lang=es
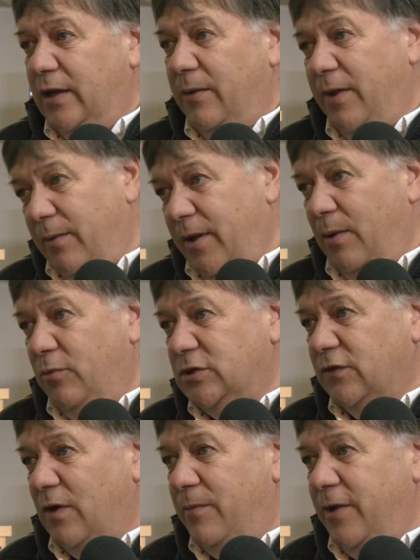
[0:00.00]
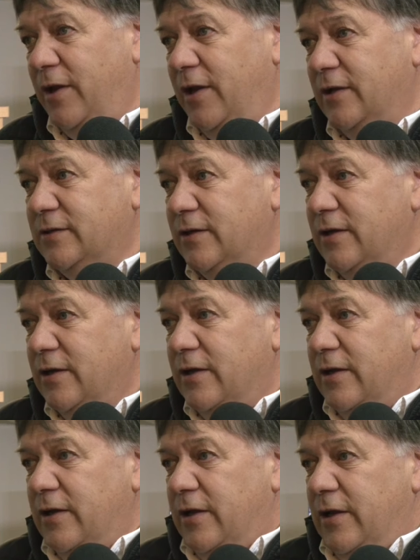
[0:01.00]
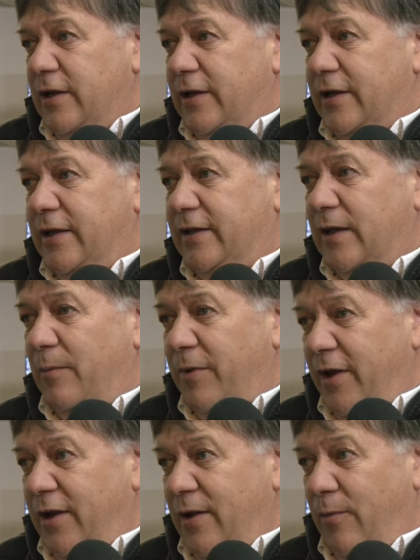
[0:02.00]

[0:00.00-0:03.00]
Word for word: le viene bien a muchas familias y también